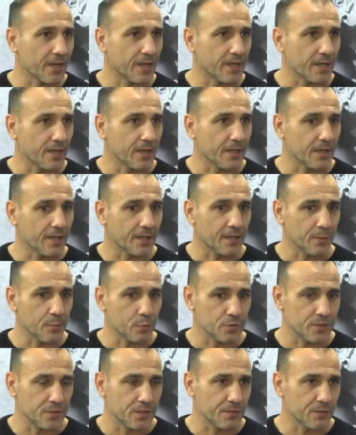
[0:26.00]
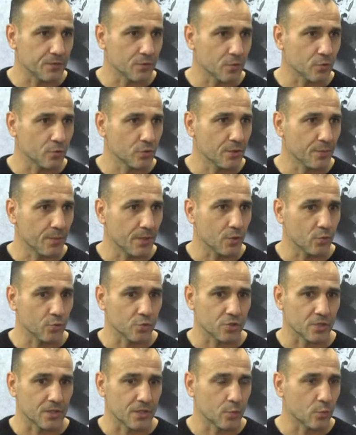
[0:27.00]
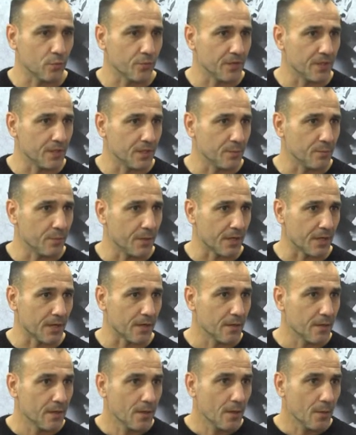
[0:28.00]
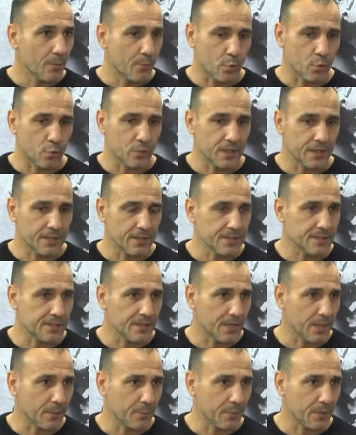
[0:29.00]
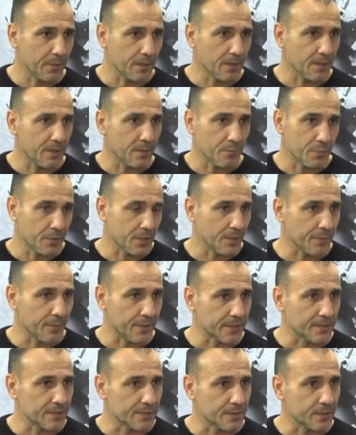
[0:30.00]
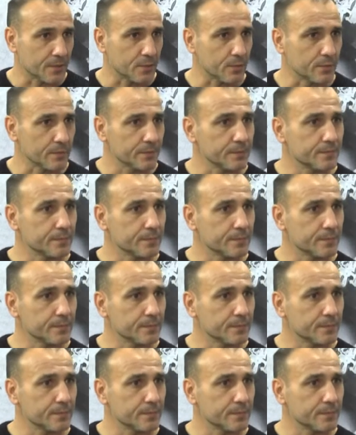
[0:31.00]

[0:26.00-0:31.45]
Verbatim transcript: e i positivi sono di meno e ci danno via libera per organizzare e per riempire il palazzetto.